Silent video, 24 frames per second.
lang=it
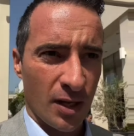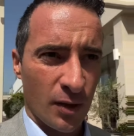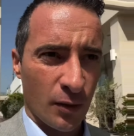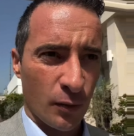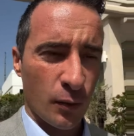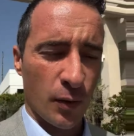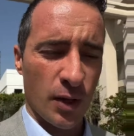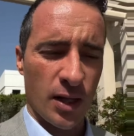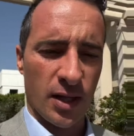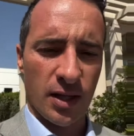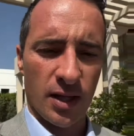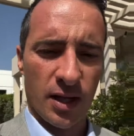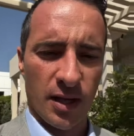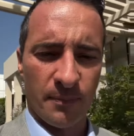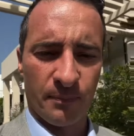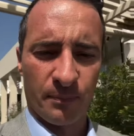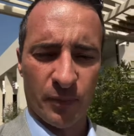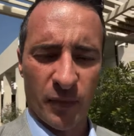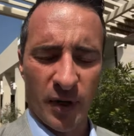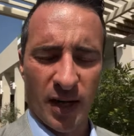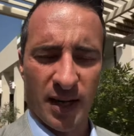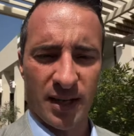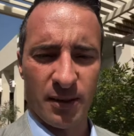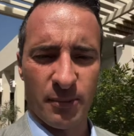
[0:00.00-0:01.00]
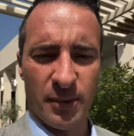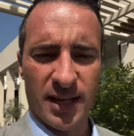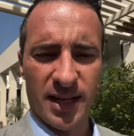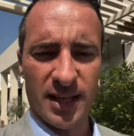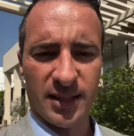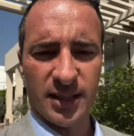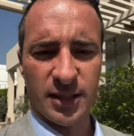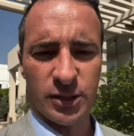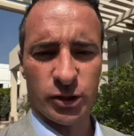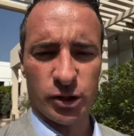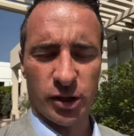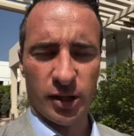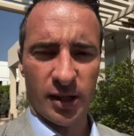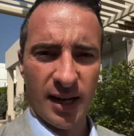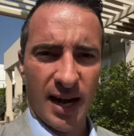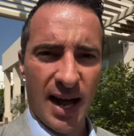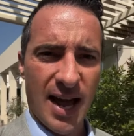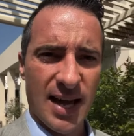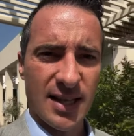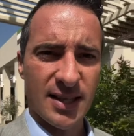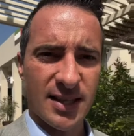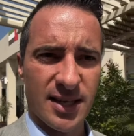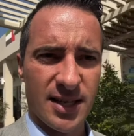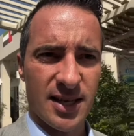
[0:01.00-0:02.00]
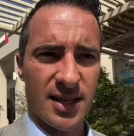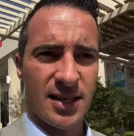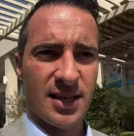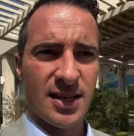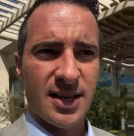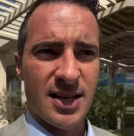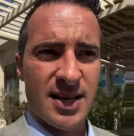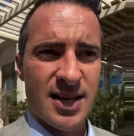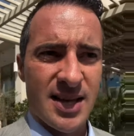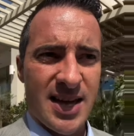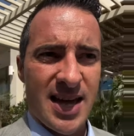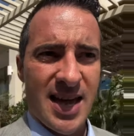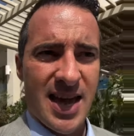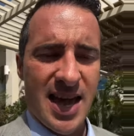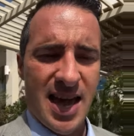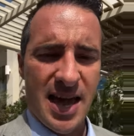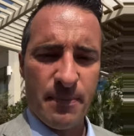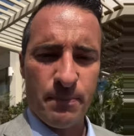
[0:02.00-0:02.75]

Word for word: Quindi rimanete aggiornati e